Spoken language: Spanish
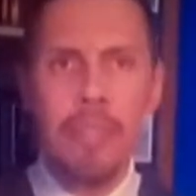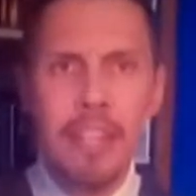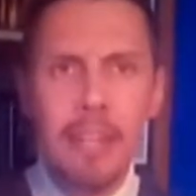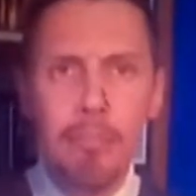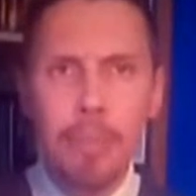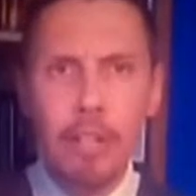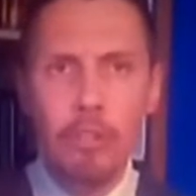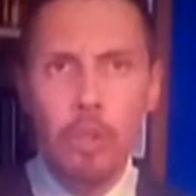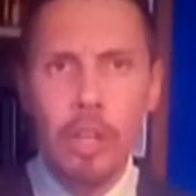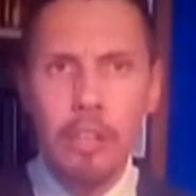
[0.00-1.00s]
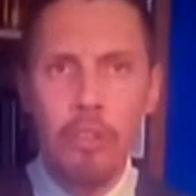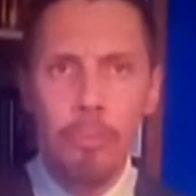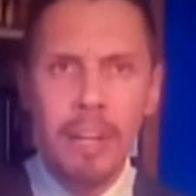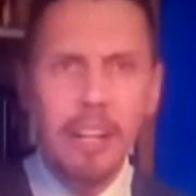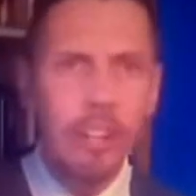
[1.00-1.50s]
mirar para otro
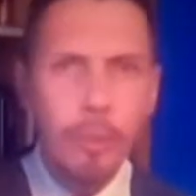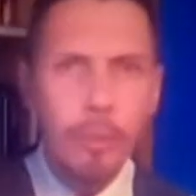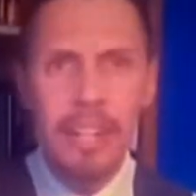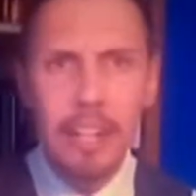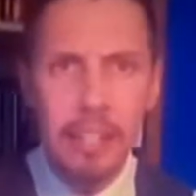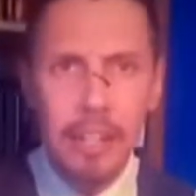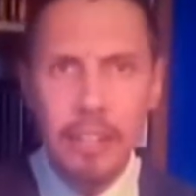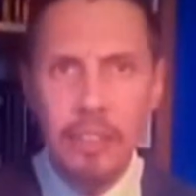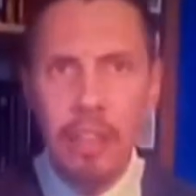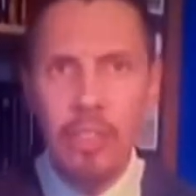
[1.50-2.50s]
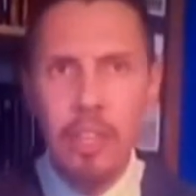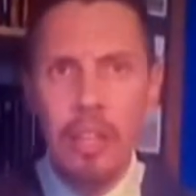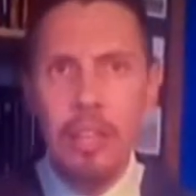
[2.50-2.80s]
lado para no ver la realidad.